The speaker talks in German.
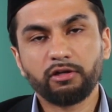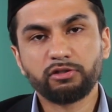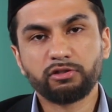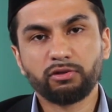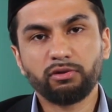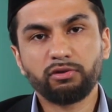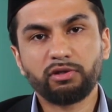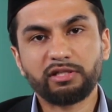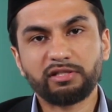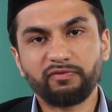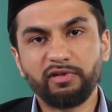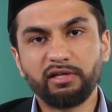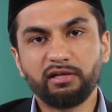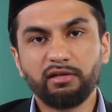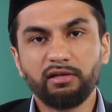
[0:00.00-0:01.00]
so dass
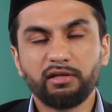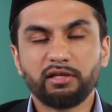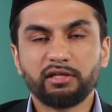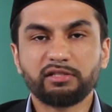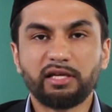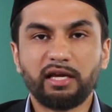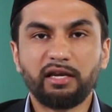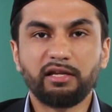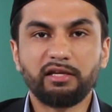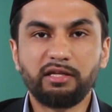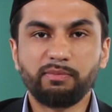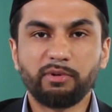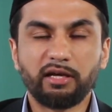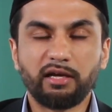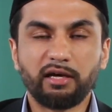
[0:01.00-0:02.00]
wir seine
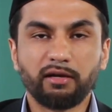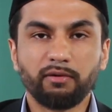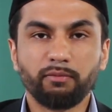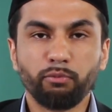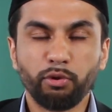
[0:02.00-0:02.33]
Liebe erlangen.